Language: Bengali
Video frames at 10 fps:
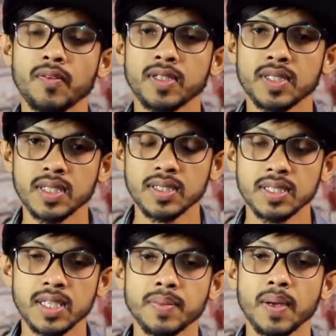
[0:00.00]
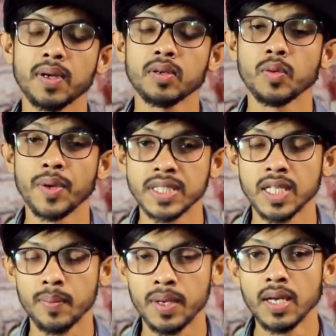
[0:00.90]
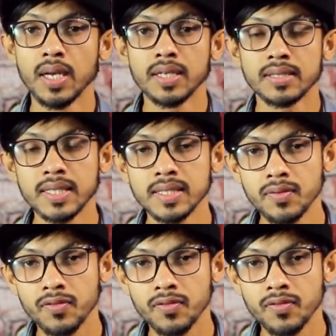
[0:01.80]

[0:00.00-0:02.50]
ফাস্ট চার্জিং সিস্টেমটা আবার একটু বেশি থাকবে সিক্সটি